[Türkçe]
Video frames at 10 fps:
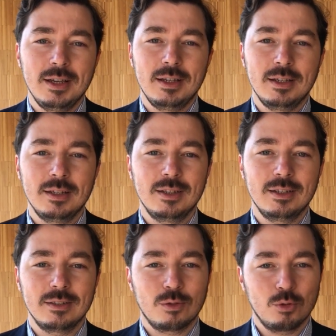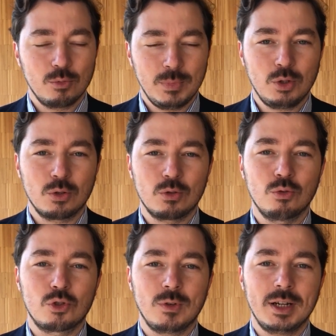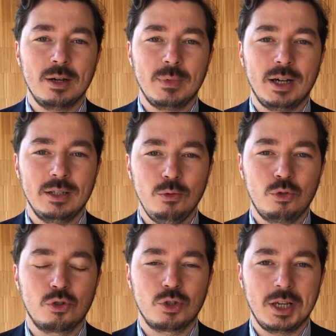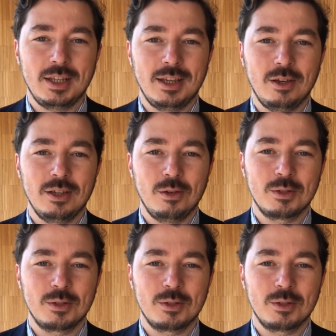E, Birçok sonuç var ama üç şeyde e,